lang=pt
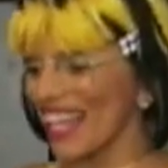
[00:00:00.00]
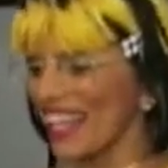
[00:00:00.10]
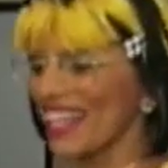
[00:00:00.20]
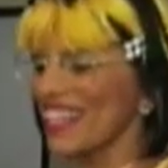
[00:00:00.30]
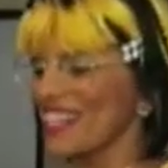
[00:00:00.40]

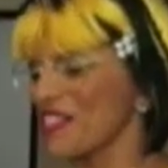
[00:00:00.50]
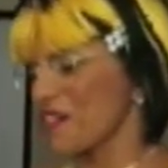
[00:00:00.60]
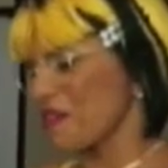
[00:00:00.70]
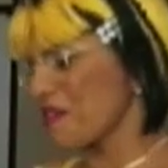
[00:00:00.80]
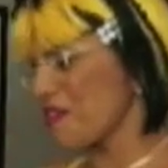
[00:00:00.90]
alegria de
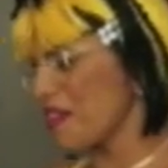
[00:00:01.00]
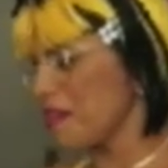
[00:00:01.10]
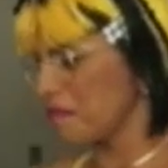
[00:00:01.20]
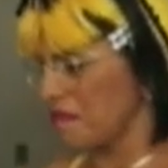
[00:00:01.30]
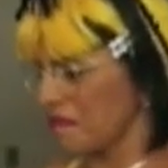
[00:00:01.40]
viver.
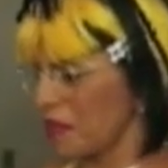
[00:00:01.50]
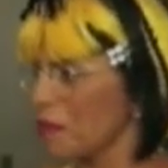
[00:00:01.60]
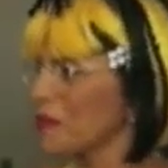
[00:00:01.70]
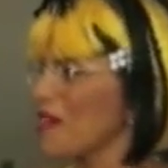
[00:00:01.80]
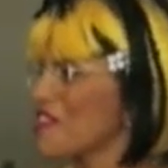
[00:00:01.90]
Hum, como tu
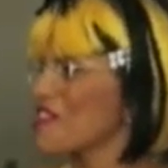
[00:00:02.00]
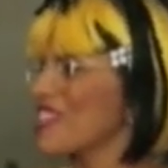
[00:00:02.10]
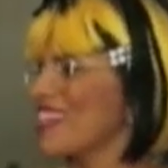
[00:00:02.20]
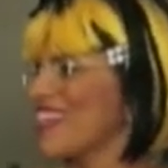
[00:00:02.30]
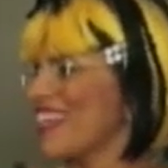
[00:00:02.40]
é
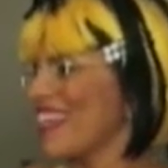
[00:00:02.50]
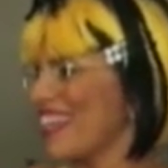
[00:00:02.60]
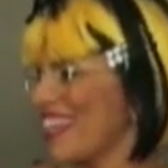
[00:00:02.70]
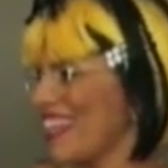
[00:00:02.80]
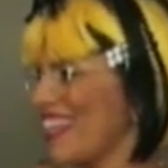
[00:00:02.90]

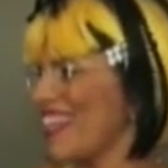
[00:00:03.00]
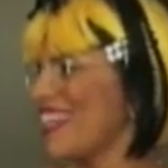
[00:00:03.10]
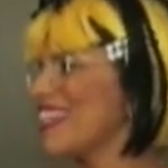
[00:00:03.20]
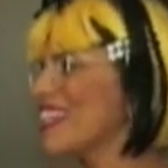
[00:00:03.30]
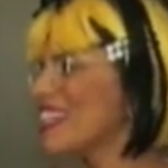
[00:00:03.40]
chique!
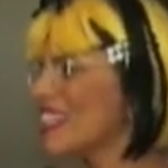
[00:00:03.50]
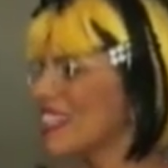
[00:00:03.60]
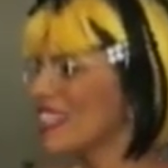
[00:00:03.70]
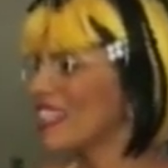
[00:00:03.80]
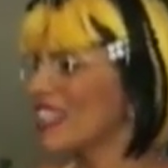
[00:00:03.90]
Dona
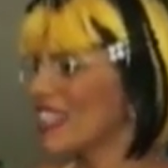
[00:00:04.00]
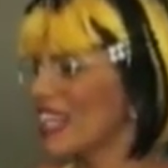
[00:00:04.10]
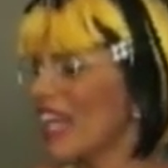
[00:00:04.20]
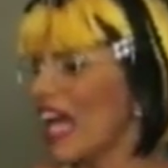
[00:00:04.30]
Cássia está?